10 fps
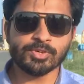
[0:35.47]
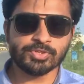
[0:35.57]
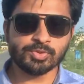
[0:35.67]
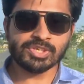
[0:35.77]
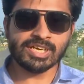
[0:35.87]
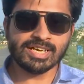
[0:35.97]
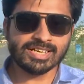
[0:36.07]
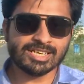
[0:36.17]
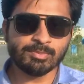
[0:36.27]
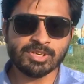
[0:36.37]
मौजूद हैं
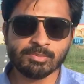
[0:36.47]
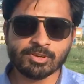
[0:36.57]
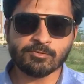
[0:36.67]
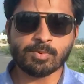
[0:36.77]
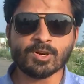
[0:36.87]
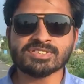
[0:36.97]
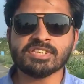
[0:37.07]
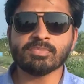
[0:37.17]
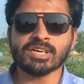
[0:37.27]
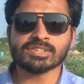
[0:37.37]
अगर हम नंबर ऑफ़ प्लाट्स
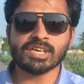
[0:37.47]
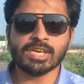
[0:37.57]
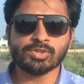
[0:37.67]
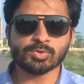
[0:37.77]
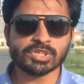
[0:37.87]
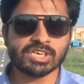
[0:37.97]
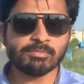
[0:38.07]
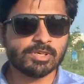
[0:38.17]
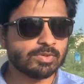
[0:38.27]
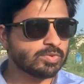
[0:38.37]
की बात करें तो
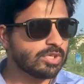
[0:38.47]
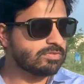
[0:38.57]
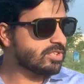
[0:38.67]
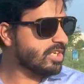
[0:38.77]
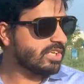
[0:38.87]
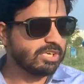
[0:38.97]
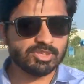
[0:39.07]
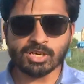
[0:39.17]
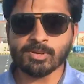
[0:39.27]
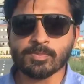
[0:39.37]
तकरीबन 2000 के करीब
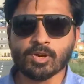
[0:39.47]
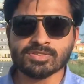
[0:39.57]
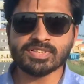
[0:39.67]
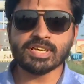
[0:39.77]
यहाँ पे प्लाट्स